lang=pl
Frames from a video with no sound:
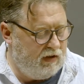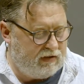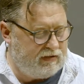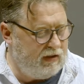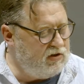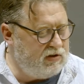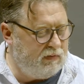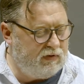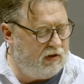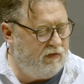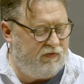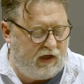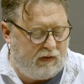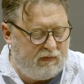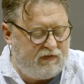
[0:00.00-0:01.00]
znajdźcie mi ten
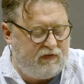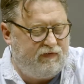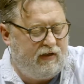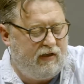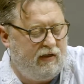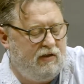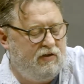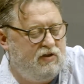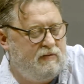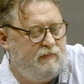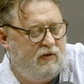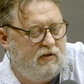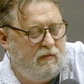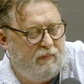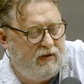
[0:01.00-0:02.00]
fragment w Ewangelii, gdzie jest
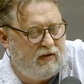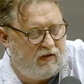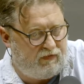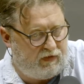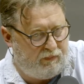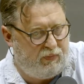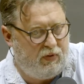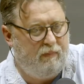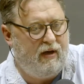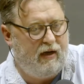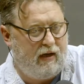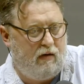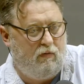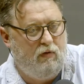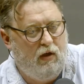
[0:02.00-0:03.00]
powiedziane, będę wam
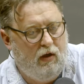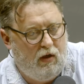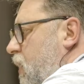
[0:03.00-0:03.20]
pomagał,